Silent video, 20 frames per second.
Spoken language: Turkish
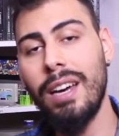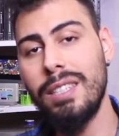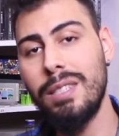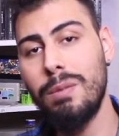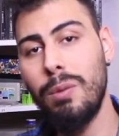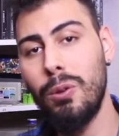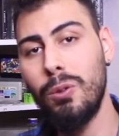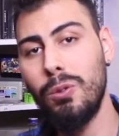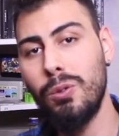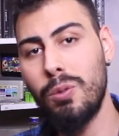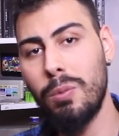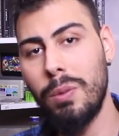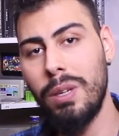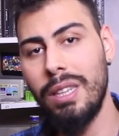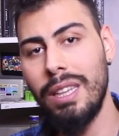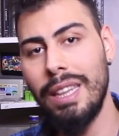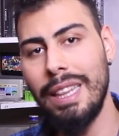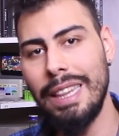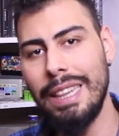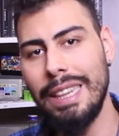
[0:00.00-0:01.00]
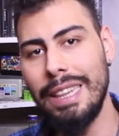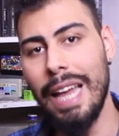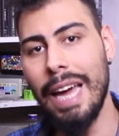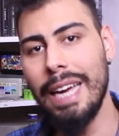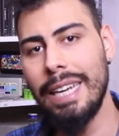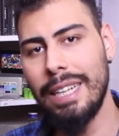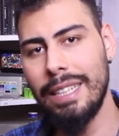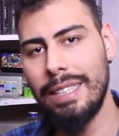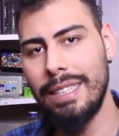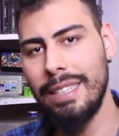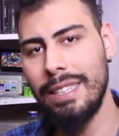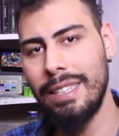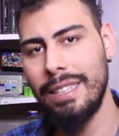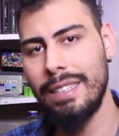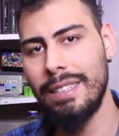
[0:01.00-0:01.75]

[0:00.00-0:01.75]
atmayı unutmayın. Like atın.